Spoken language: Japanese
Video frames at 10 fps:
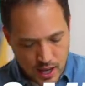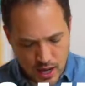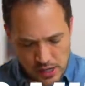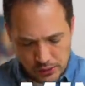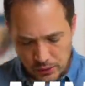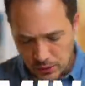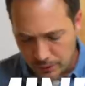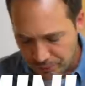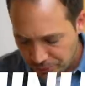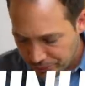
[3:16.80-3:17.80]
あ
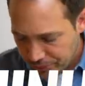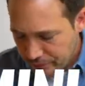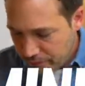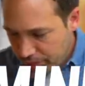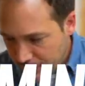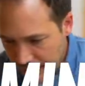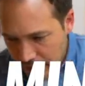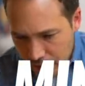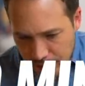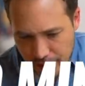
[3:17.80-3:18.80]
の、
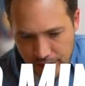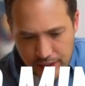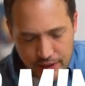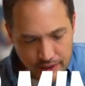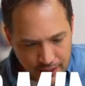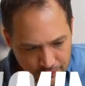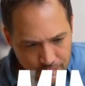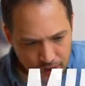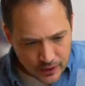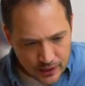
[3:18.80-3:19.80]
ね、ビデオなんだよね。
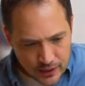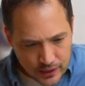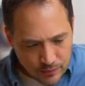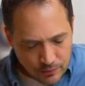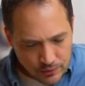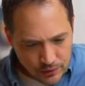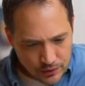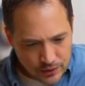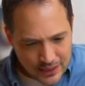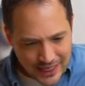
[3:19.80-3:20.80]
もう
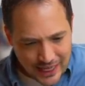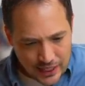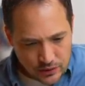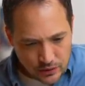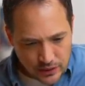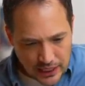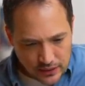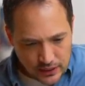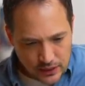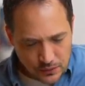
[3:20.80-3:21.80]
一つね、ちょっとや
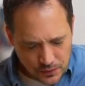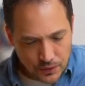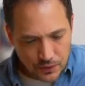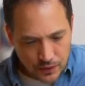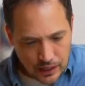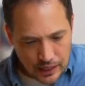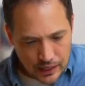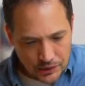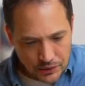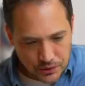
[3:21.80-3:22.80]
る気を、
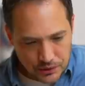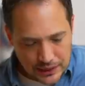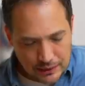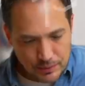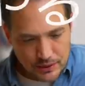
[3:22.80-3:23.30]
あの、キー